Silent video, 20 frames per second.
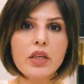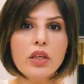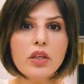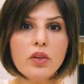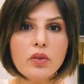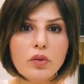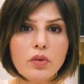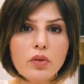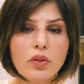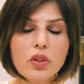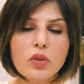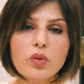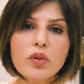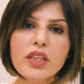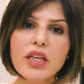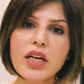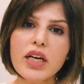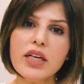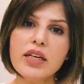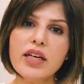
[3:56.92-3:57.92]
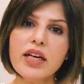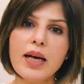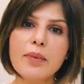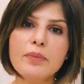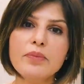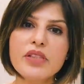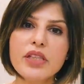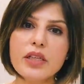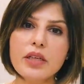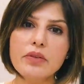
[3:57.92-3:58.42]
क्यों क्योंकि अगर
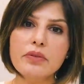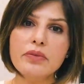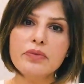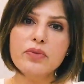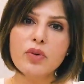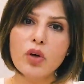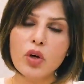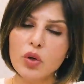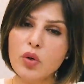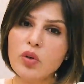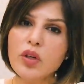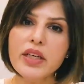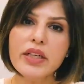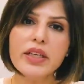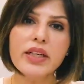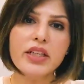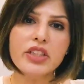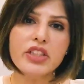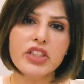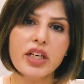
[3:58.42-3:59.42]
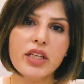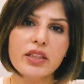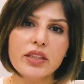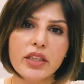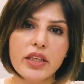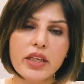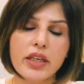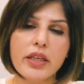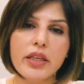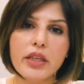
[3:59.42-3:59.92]
आप सिर्फ फॉलो करना
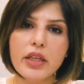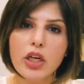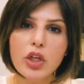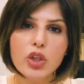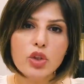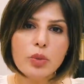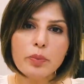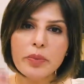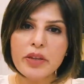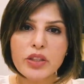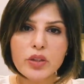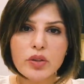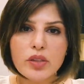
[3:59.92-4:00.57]
चाहते हैं तो फिर